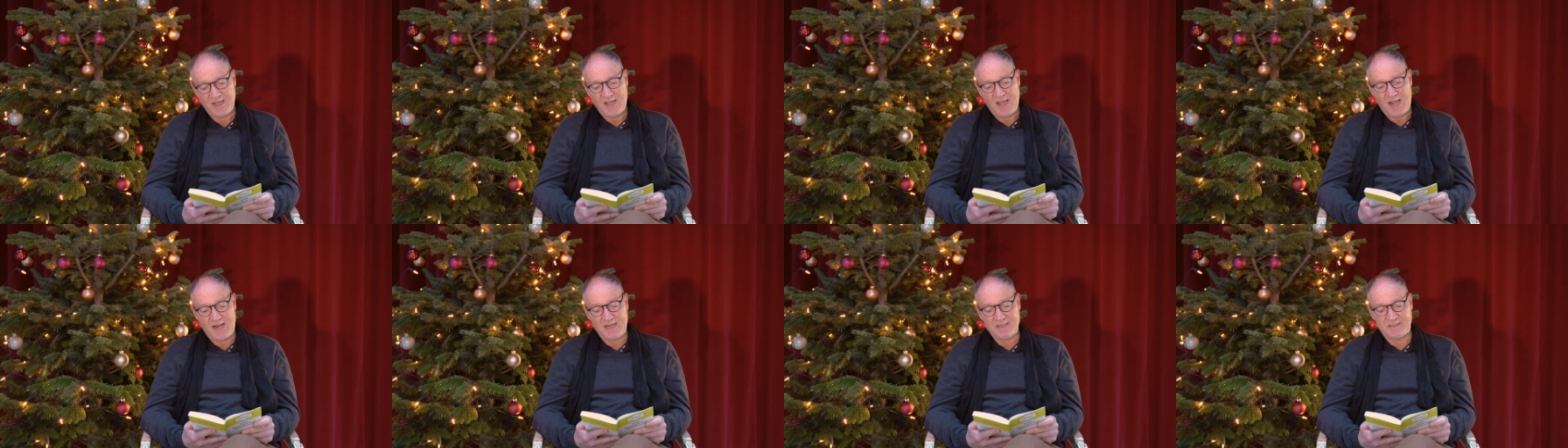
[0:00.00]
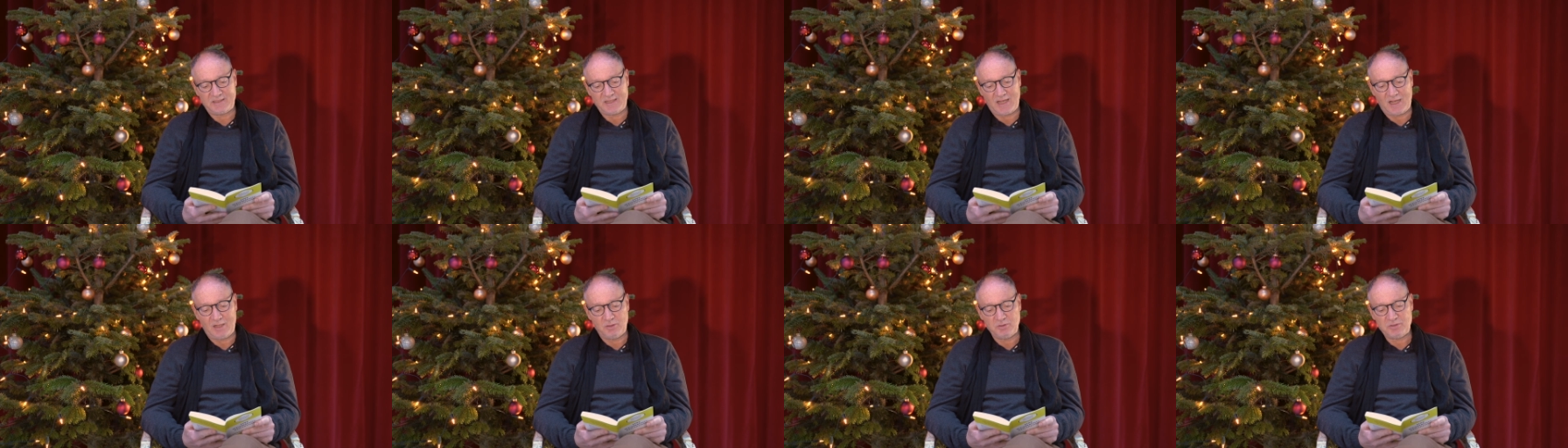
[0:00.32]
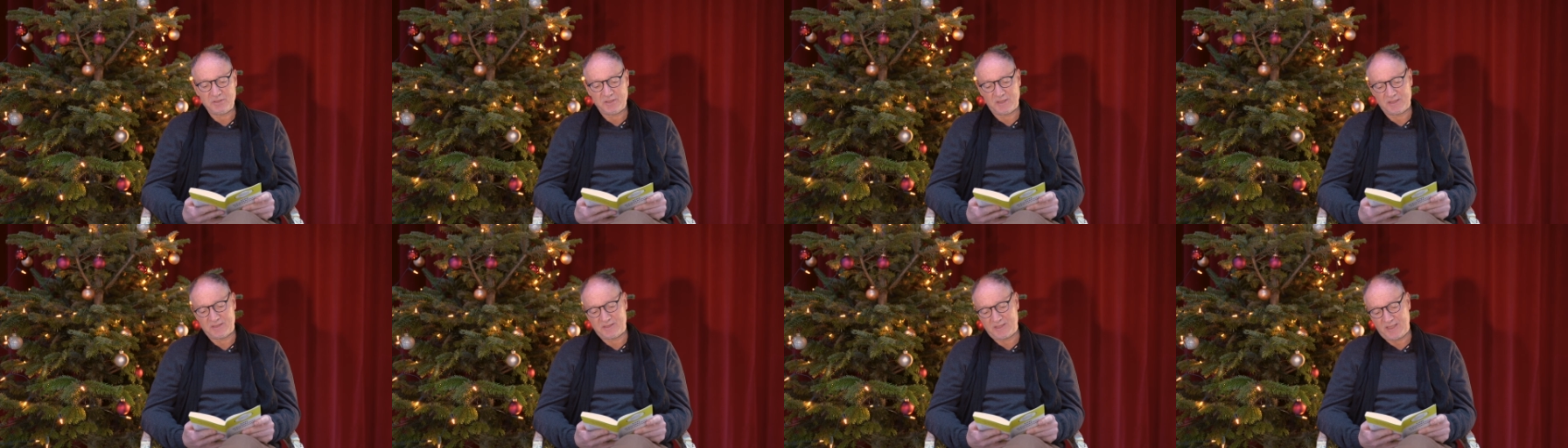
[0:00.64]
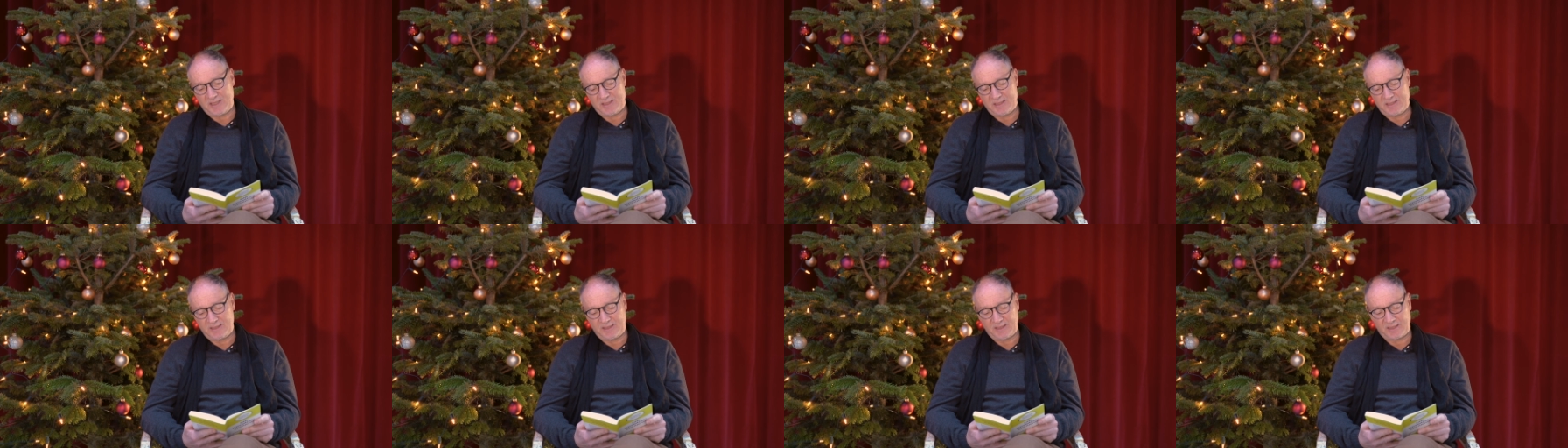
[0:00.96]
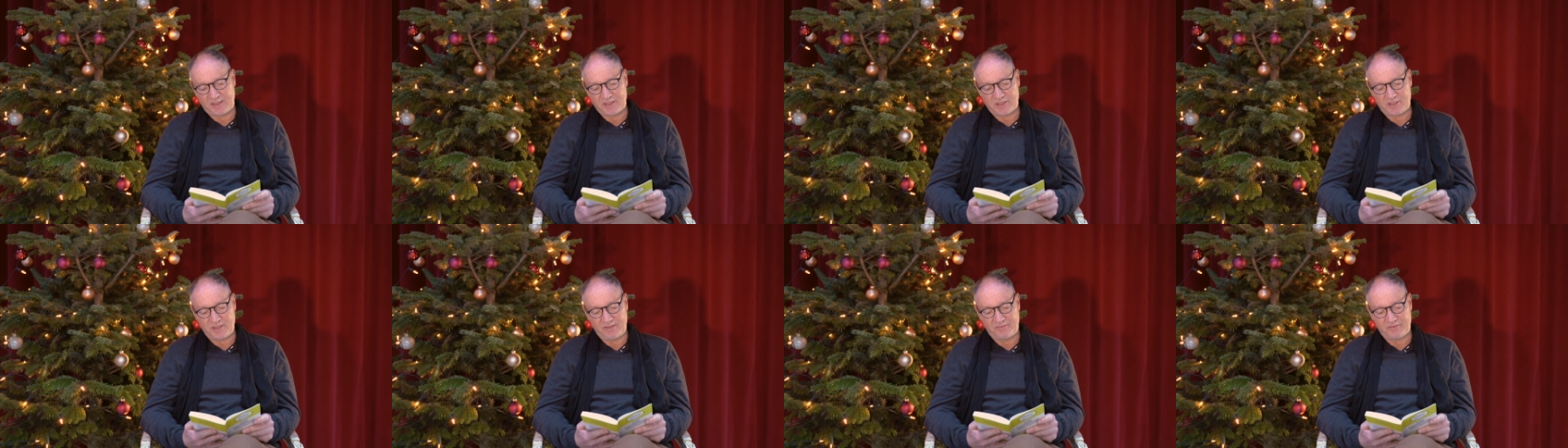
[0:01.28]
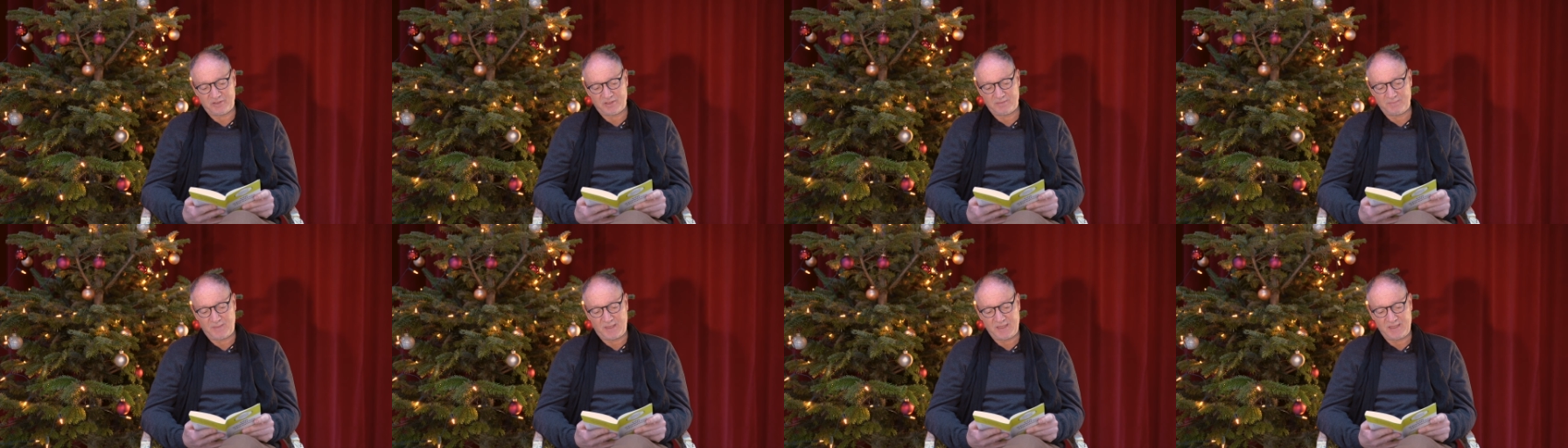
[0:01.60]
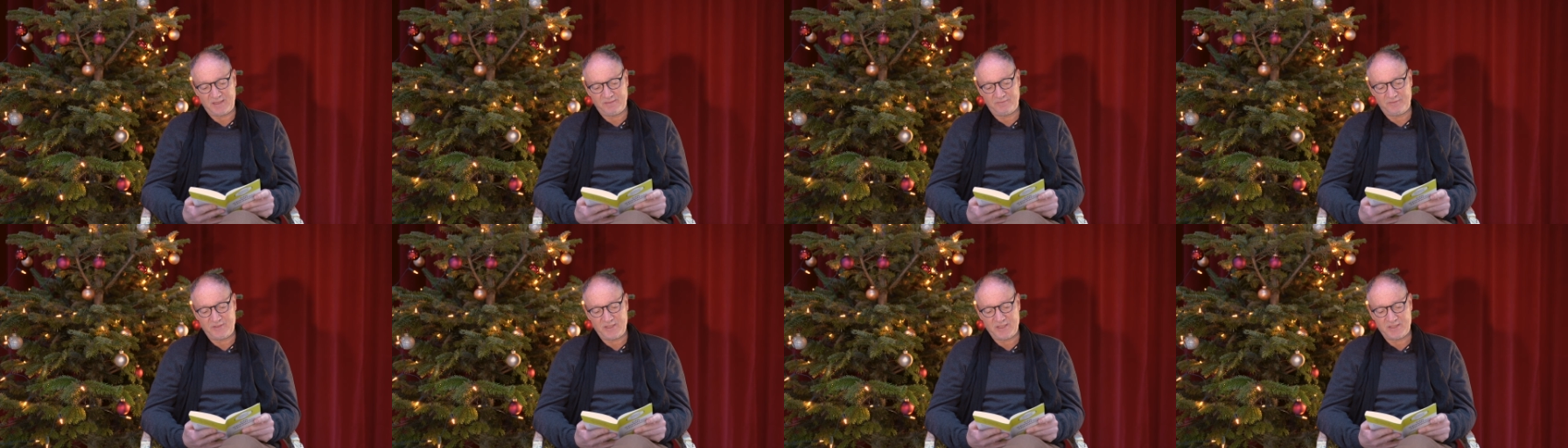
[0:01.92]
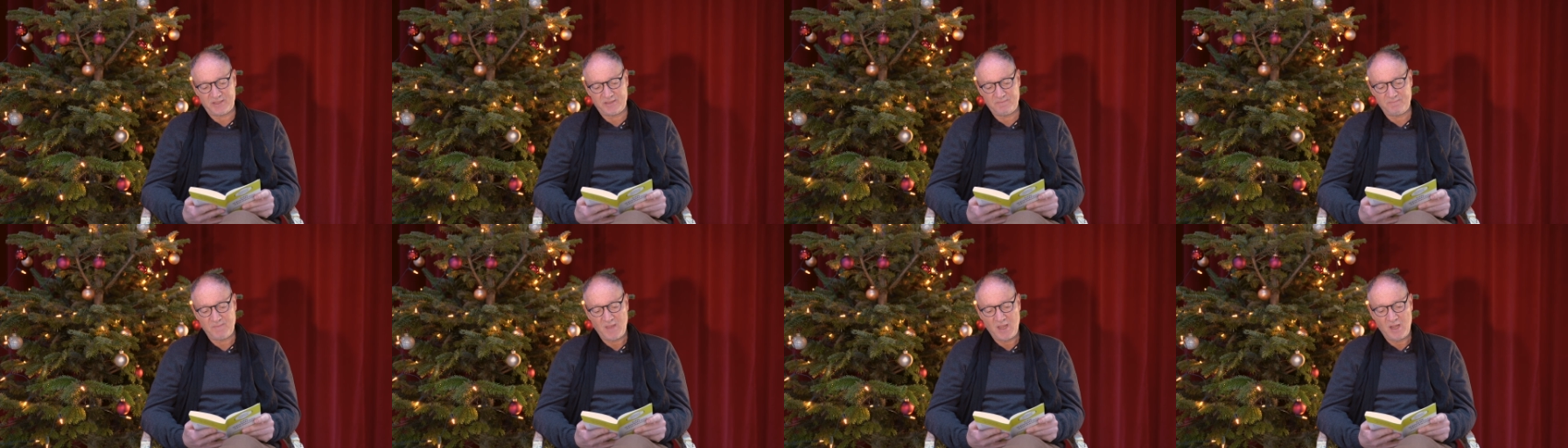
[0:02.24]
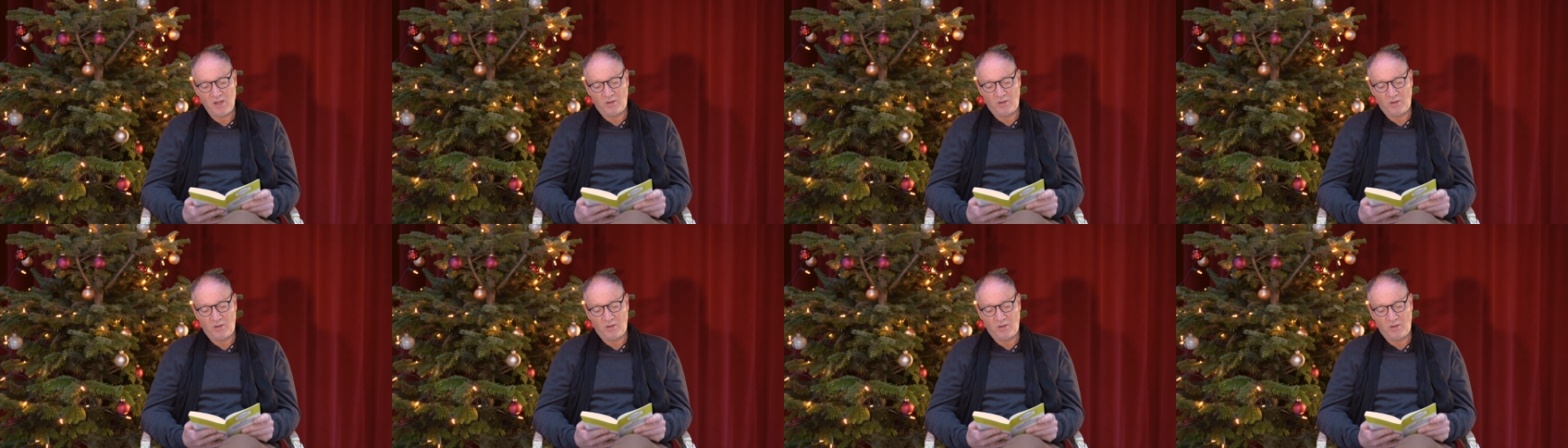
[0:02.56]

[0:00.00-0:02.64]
als ausgezeichneter Geschäftsmann erwiesen